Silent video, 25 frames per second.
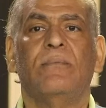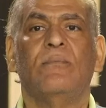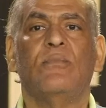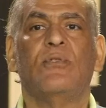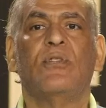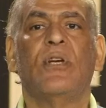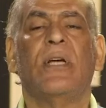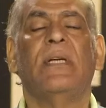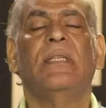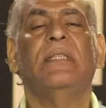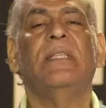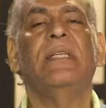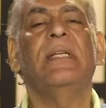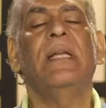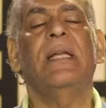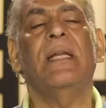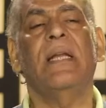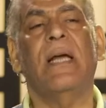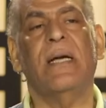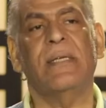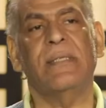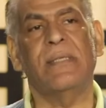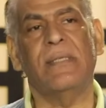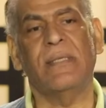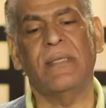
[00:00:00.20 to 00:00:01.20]
مشاهدينا
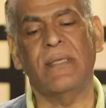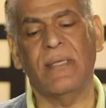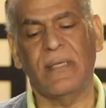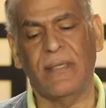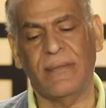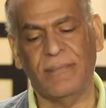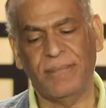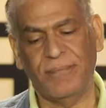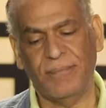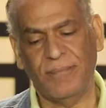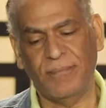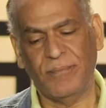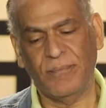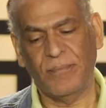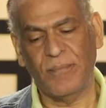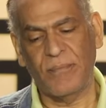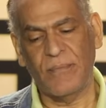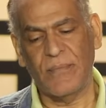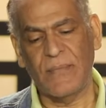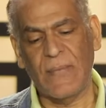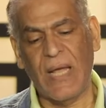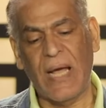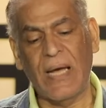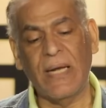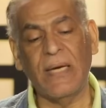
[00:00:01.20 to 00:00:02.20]
الاعزاء
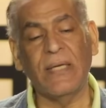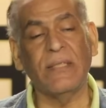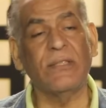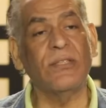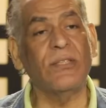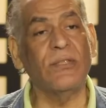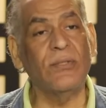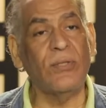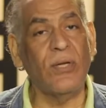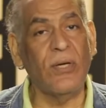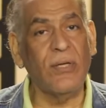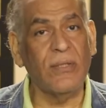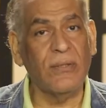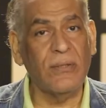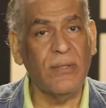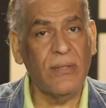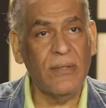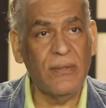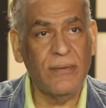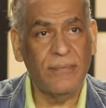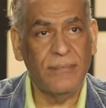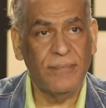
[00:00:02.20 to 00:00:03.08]
حلقه النهارده